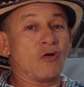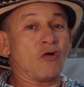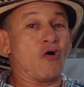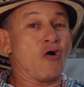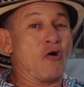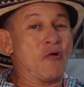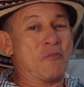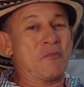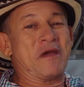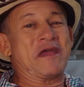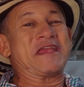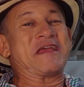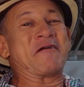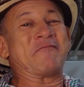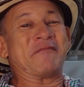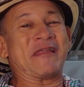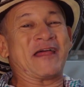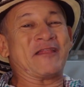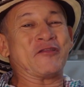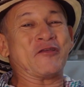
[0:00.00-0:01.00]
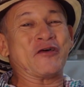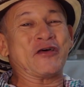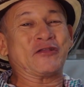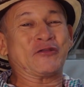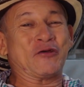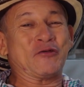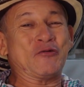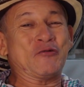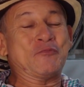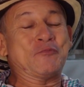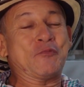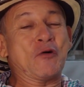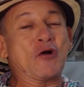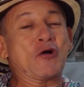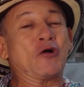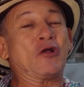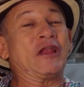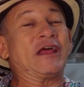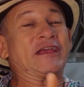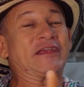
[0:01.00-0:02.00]
Hombre, y hablando de todo un
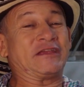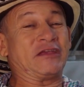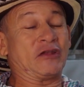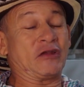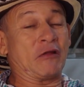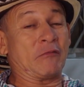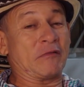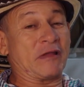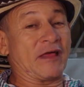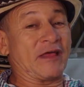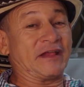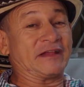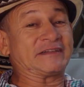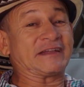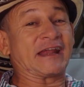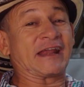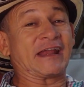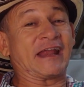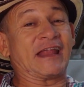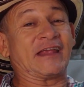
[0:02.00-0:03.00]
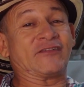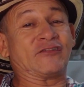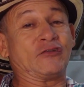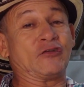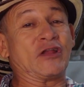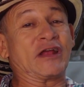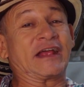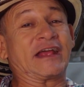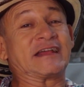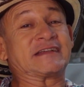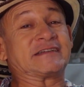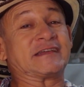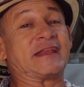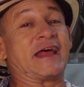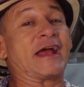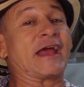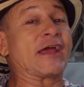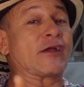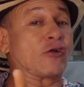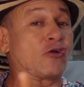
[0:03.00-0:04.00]
poco, les quiero hablar de esas relaciones que se
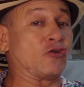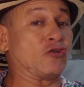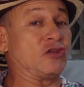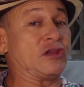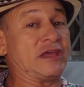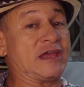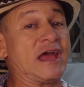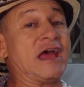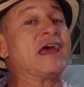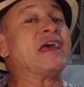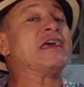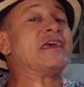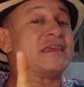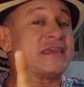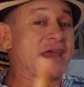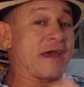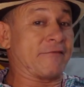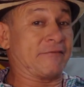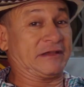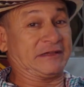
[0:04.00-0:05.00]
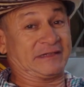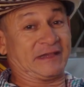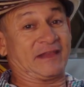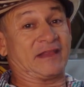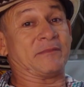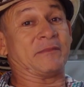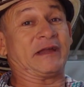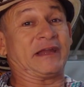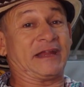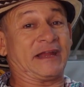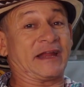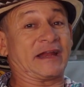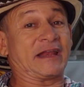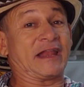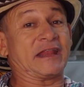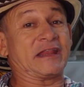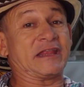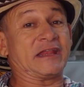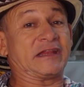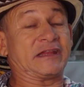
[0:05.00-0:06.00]
dan escondidas y a veces de manera
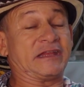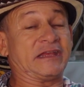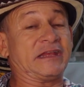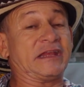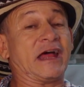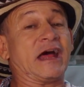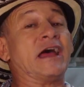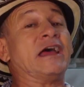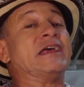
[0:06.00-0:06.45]
clandestina